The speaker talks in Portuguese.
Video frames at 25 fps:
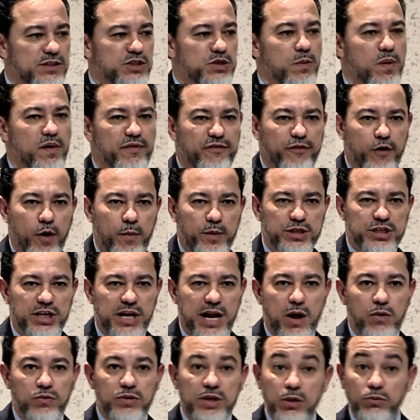de uma forma
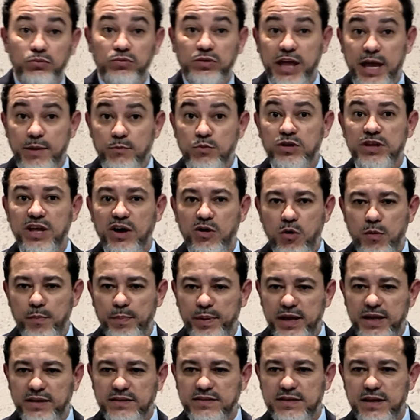geral, não tem muita
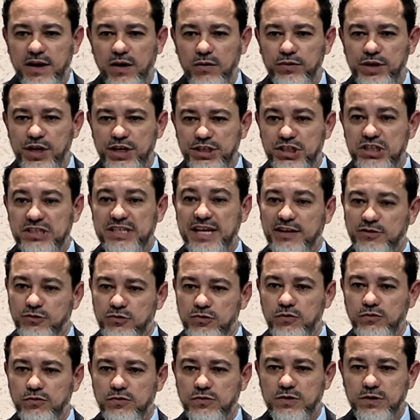compreensão destes
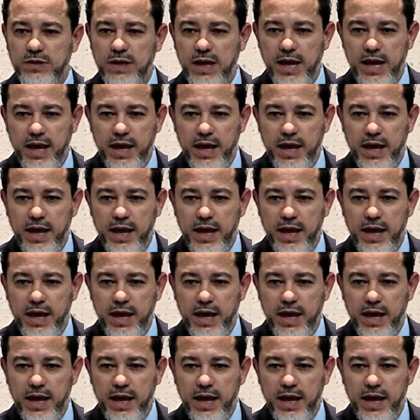assuntos